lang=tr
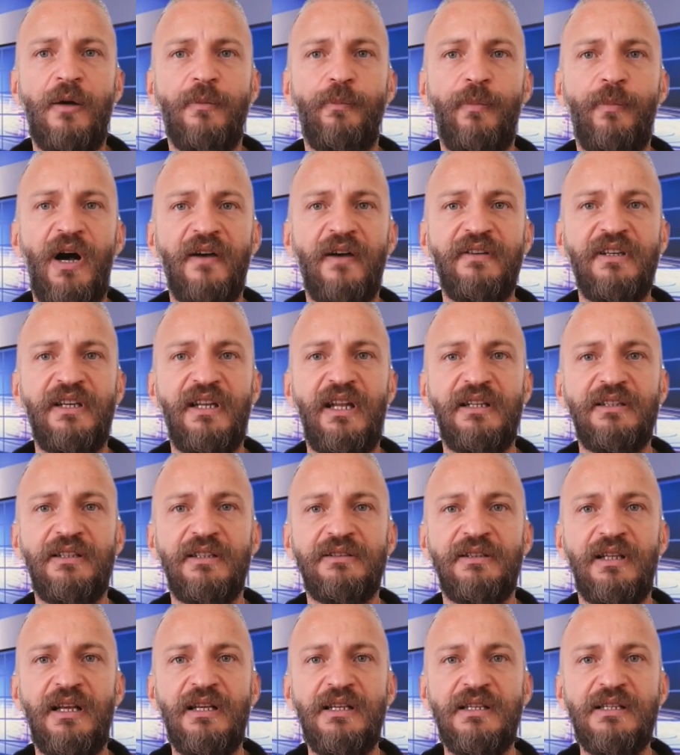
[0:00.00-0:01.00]

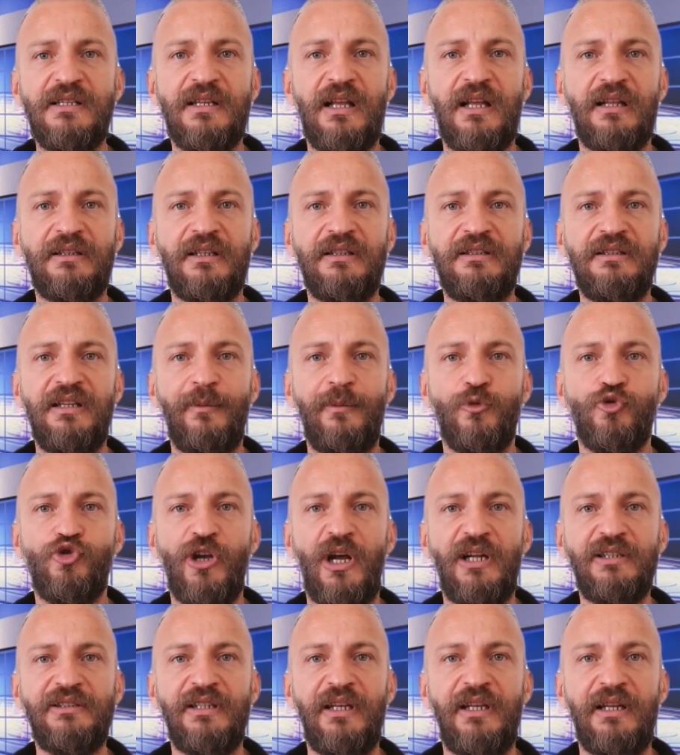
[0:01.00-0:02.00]
Baviera'da da salgınla
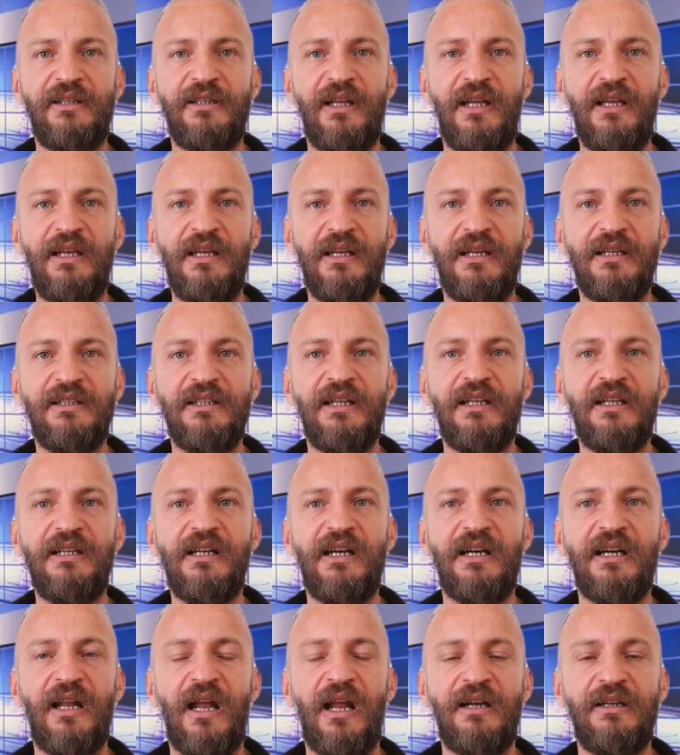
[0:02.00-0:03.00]
mücadelede yeni
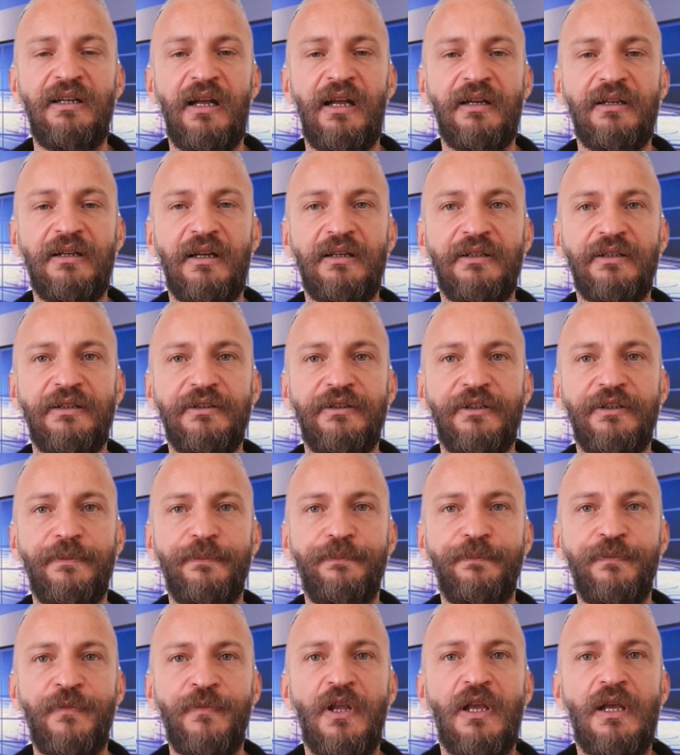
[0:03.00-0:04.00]
kararlar
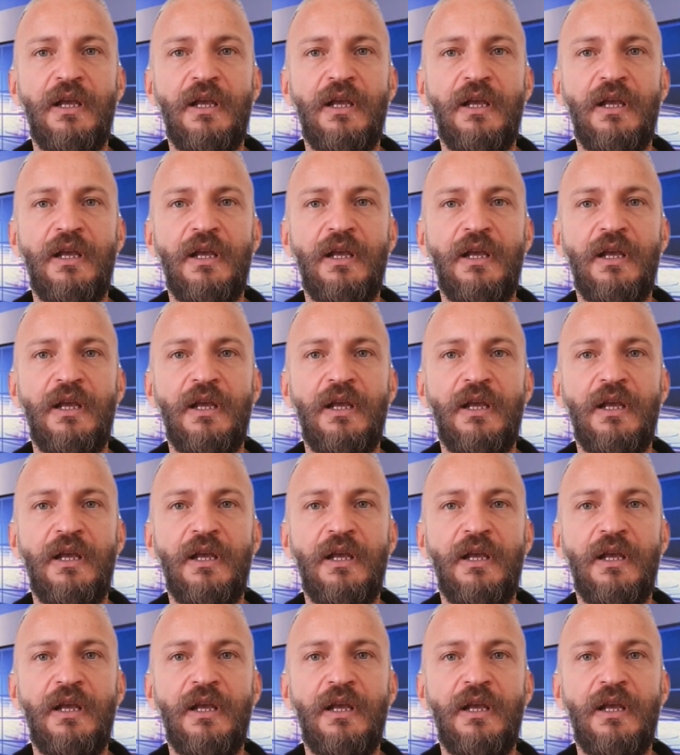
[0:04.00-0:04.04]
alındı.